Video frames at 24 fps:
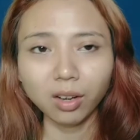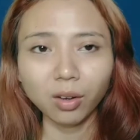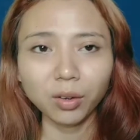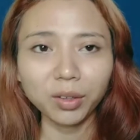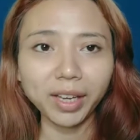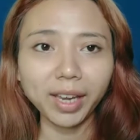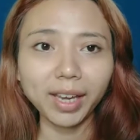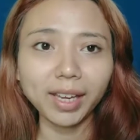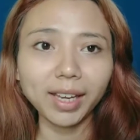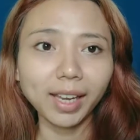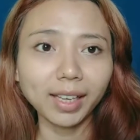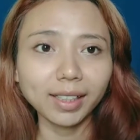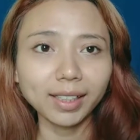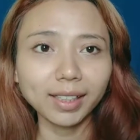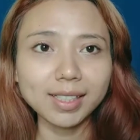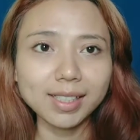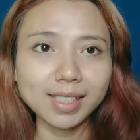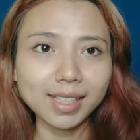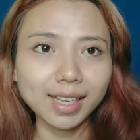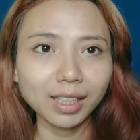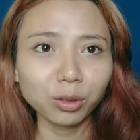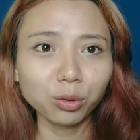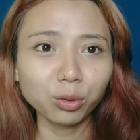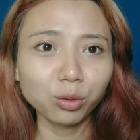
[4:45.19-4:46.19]
oke kayaknya
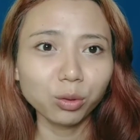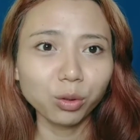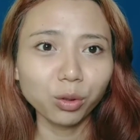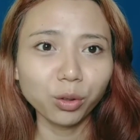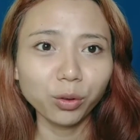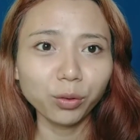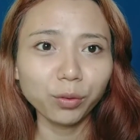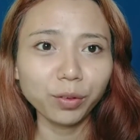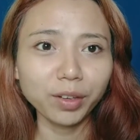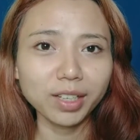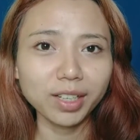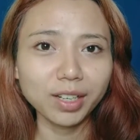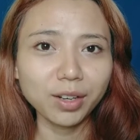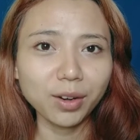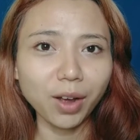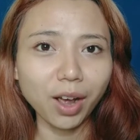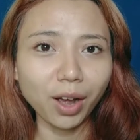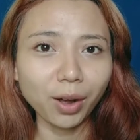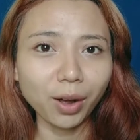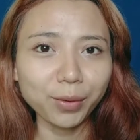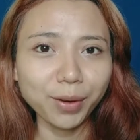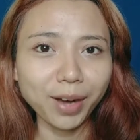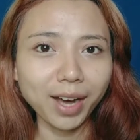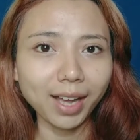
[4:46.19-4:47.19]
segitu dulu video
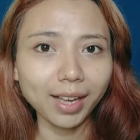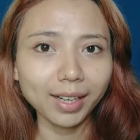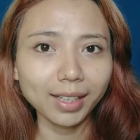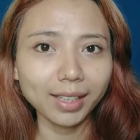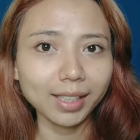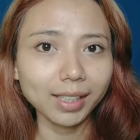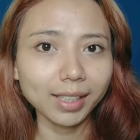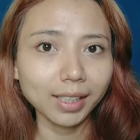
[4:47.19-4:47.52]
aku hari